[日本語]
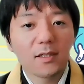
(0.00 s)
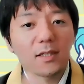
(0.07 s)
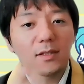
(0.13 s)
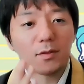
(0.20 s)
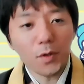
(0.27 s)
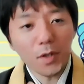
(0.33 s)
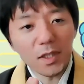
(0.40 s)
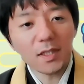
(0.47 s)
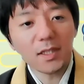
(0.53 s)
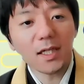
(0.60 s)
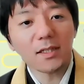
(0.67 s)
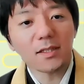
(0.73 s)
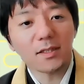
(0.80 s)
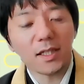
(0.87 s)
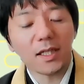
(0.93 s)
でそれに
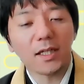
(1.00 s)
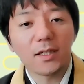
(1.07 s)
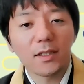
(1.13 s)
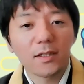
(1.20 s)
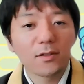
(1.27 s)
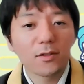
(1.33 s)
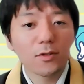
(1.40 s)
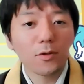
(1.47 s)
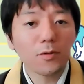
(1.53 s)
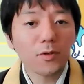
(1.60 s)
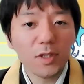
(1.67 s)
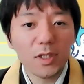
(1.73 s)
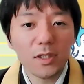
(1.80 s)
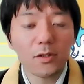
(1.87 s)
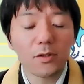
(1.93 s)
対して、浄
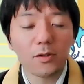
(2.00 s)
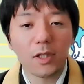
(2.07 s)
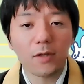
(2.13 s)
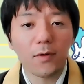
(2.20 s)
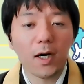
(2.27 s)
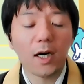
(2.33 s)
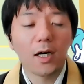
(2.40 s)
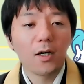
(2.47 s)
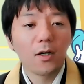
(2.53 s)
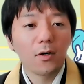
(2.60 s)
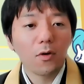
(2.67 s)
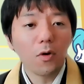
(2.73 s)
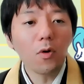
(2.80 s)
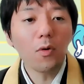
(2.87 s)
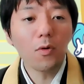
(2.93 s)
土真宗では、
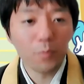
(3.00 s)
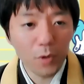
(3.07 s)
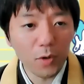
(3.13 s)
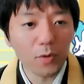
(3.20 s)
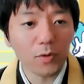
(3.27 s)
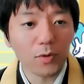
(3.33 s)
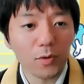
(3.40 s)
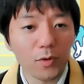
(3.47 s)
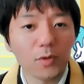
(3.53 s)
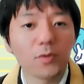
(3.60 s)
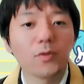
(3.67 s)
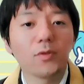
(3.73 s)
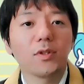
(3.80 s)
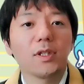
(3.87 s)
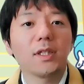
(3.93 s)
本名と
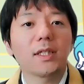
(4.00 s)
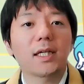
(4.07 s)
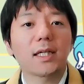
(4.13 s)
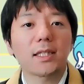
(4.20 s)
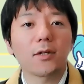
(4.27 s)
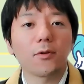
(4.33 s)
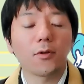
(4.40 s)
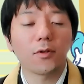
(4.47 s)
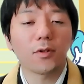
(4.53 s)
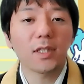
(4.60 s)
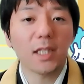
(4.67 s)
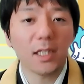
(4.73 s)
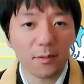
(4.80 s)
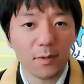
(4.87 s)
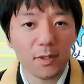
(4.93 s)
いう言い方を
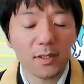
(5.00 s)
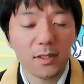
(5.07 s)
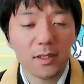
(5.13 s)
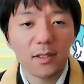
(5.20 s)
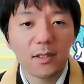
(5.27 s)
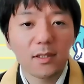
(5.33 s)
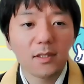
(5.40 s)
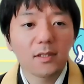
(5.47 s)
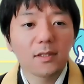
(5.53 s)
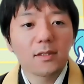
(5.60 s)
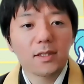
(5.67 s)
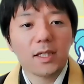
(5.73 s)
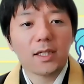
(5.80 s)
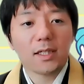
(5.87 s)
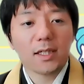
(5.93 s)
いたします。
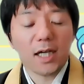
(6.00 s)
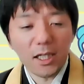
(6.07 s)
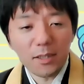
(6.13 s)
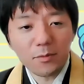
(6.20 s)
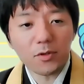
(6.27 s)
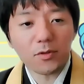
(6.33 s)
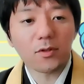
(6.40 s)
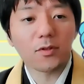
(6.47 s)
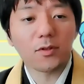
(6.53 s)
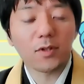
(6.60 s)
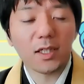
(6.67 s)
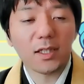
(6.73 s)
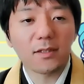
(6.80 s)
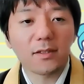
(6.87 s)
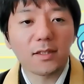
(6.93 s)
で、戒名という
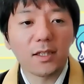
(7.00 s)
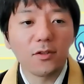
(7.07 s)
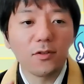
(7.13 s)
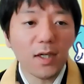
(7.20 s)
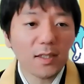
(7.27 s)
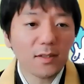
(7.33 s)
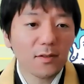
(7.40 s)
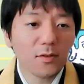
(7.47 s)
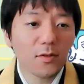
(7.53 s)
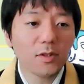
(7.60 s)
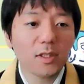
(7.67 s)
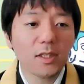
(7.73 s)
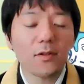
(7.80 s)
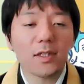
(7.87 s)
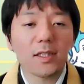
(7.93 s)
のがですね、ニュアンス
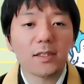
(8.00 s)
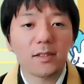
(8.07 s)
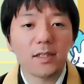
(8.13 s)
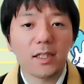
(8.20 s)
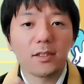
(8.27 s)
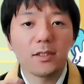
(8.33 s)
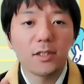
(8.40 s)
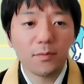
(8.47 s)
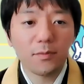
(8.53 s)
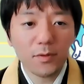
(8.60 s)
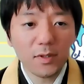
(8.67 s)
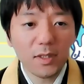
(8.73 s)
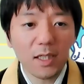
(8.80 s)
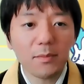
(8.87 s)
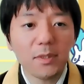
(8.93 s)
としてはですね、自
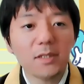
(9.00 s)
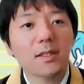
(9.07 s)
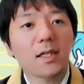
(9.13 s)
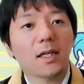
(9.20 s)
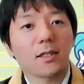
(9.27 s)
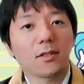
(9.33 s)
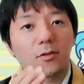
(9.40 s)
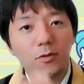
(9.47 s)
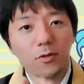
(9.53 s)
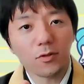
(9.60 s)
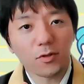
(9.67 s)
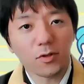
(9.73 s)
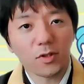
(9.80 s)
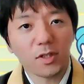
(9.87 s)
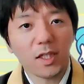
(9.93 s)
分が自ら努
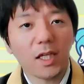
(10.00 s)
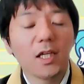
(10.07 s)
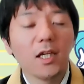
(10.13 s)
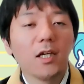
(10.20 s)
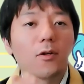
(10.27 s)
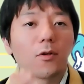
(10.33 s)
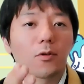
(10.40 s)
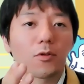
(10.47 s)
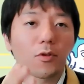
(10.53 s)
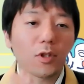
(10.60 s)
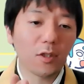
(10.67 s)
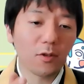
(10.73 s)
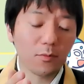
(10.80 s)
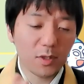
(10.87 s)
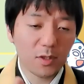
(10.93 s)
力して
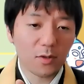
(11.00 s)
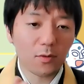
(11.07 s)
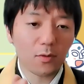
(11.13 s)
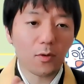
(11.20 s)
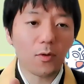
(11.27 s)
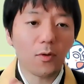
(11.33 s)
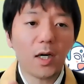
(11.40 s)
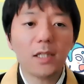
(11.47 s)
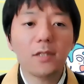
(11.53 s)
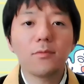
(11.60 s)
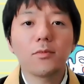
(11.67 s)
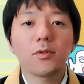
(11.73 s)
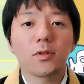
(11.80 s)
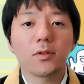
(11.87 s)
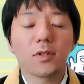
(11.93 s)
仏の道をこう
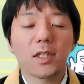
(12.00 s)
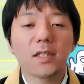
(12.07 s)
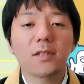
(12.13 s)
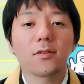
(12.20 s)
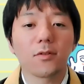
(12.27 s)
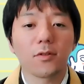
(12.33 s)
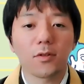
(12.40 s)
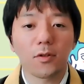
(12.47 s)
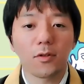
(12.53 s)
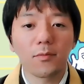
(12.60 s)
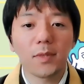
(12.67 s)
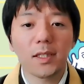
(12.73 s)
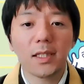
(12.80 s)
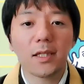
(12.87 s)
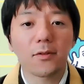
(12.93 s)
歩むという決意の
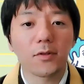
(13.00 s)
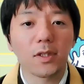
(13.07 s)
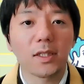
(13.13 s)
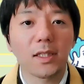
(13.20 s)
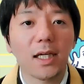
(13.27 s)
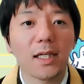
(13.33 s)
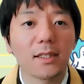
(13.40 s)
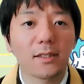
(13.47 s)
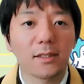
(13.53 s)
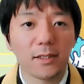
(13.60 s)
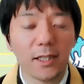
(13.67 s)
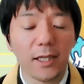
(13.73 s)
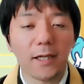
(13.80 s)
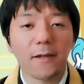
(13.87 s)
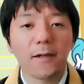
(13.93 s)
表明なのに対
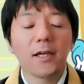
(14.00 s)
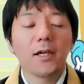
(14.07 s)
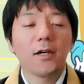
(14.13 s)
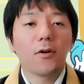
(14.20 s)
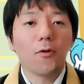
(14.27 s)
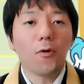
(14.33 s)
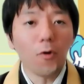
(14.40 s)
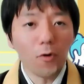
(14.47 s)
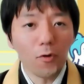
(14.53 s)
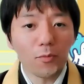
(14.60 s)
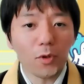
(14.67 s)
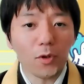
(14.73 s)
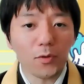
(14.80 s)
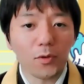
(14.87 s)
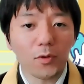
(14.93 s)
して、
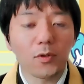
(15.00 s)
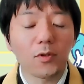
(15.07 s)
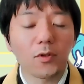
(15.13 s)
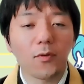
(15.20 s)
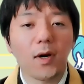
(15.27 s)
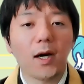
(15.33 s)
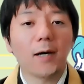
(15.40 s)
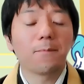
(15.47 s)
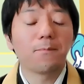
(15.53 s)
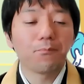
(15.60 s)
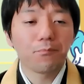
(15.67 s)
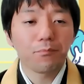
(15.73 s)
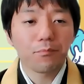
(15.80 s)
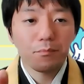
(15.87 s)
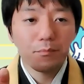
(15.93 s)
本名というのは、
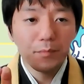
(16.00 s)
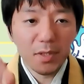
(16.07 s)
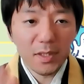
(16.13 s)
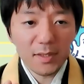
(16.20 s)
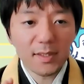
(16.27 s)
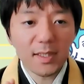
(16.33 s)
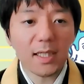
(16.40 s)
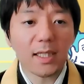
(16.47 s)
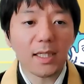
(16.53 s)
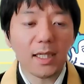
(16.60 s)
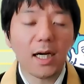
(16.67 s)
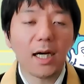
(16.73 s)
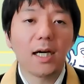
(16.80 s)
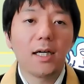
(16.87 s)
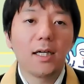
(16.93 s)
自ら
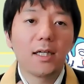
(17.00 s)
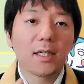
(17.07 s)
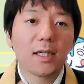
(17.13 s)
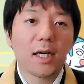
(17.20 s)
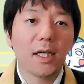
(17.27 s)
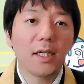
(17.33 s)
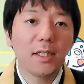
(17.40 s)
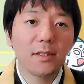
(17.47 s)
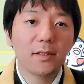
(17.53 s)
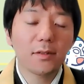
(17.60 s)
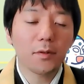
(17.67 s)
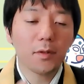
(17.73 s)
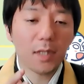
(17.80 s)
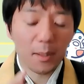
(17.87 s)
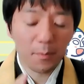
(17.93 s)
が戒
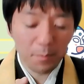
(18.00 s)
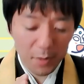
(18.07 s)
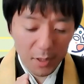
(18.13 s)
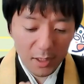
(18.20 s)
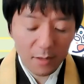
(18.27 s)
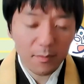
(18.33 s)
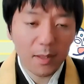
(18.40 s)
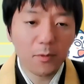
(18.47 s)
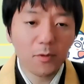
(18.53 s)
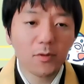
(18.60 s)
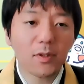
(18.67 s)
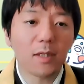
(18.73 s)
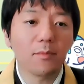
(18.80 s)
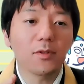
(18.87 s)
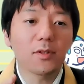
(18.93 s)
律を完璧に
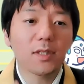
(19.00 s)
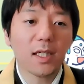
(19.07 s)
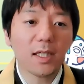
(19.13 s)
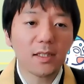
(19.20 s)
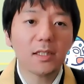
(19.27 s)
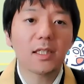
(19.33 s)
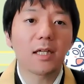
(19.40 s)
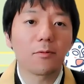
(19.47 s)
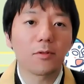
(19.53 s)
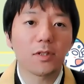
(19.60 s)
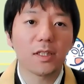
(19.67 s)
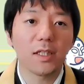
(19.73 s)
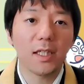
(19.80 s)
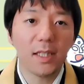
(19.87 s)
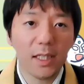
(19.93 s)
守るのは難しいかも
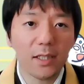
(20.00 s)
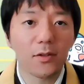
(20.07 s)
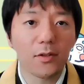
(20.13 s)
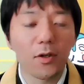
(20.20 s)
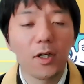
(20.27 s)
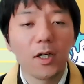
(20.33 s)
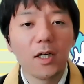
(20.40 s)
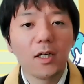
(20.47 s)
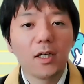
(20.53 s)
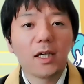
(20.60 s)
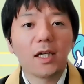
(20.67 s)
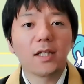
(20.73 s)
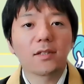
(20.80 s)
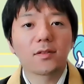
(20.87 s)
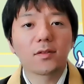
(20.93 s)
しれないと
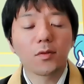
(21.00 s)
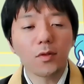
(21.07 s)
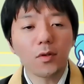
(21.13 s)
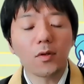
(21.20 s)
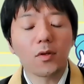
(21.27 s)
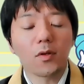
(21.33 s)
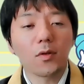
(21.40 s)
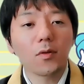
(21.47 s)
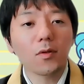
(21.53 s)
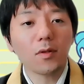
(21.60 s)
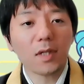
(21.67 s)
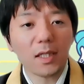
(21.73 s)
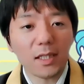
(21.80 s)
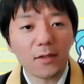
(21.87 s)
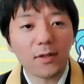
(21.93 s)
えー、その
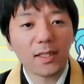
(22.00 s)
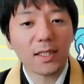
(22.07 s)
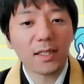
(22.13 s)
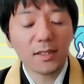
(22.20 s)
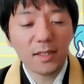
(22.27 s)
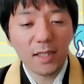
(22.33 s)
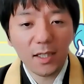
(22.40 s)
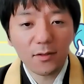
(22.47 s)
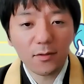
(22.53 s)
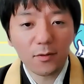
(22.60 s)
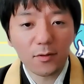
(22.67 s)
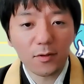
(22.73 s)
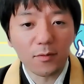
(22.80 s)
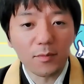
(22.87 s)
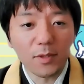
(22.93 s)
愚かな私である
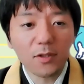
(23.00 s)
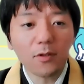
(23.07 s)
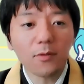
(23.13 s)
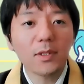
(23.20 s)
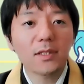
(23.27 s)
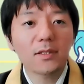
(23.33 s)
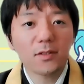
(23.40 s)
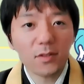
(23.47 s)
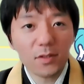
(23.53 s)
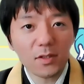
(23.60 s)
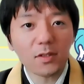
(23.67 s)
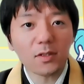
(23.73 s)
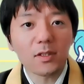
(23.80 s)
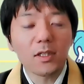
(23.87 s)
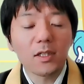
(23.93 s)
ことを認めつ
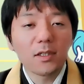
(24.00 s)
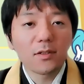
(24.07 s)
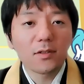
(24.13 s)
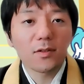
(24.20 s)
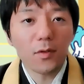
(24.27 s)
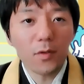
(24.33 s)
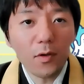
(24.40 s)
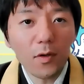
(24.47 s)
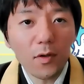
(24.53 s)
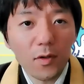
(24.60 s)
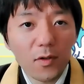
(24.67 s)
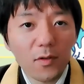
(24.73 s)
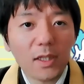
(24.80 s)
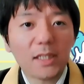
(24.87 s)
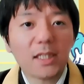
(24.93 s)
つ、そ
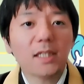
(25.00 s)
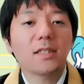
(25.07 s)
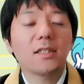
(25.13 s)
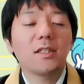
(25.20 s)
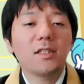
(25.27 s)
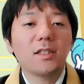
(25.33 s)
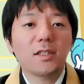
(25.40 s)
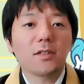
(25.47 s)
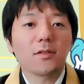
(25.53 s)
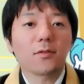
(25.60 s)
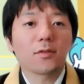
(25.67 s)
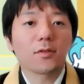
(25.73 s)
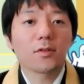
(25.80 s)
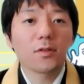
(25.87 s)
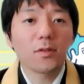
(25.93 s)
の私自身
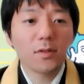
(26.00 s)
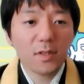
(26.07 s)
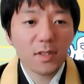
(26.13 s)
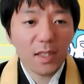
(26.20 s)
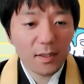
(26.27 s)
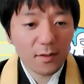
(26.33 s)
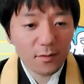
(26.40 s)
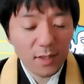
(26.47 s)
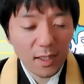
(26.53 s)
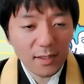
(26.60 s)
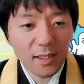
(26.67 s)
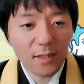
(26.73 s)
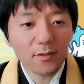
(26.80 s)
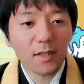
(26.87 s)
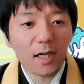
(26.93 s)
を救ってく
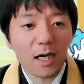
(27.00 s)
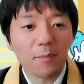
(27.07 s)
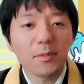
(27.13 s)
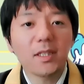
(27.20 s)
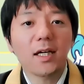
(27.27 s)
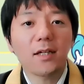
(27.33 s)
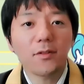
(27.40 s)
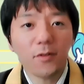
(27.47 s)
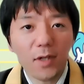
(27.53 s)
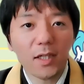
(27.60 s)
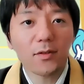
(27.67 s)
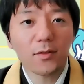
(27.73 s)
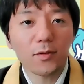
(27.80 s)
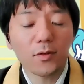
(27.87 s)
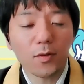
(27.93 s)
ださる阿弥陀如
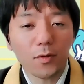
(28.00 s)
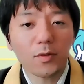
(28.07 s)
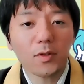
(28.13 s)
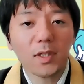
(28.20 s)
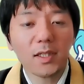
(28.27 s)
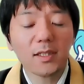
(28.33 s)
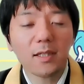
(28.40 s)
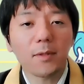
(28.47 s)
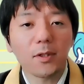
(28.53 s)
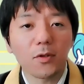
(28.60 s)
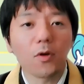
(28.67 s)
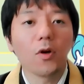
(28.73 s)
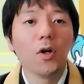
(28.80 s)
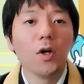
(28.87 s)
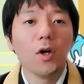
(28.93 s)
来という仏様
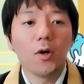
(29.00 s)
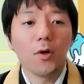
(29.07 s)
の